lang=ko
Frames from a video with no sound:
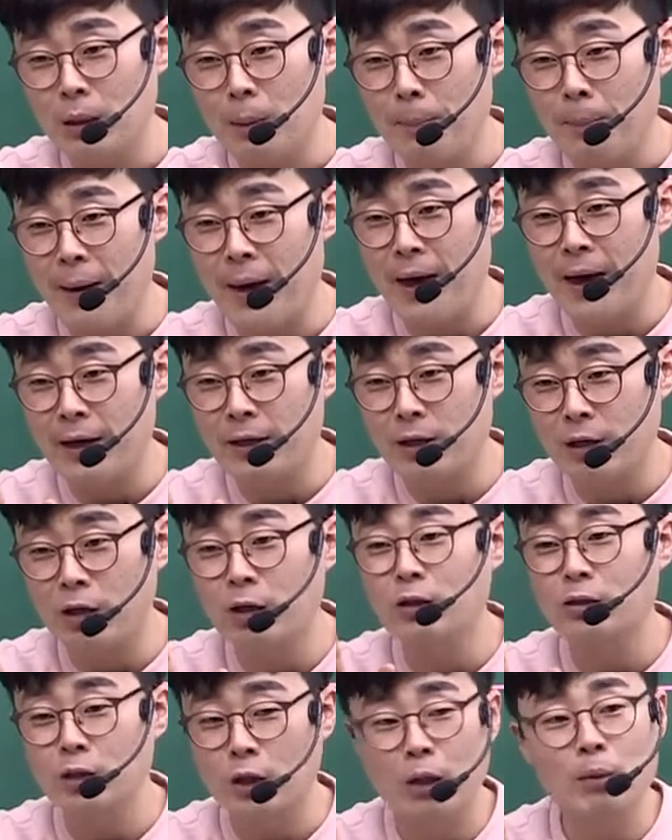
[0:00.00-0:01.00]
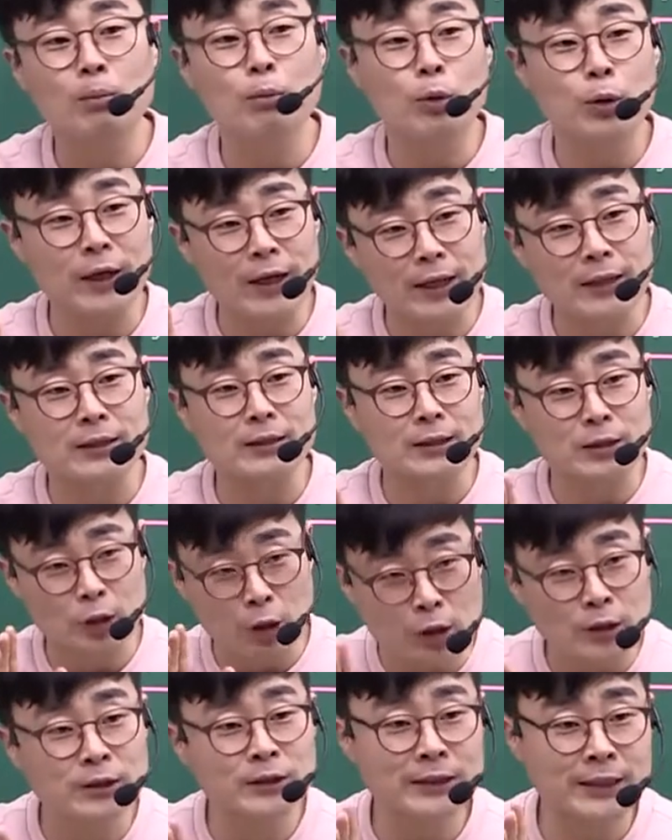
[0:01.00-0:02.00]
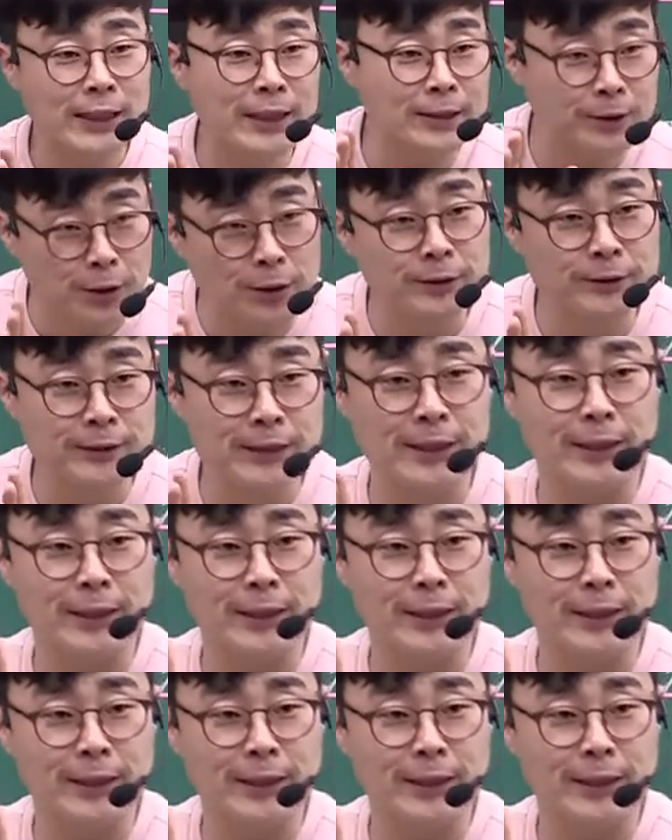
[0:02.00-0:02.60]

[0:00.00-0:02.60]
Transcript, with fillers: 배경 정보야. 알았지? 전제야, 전제.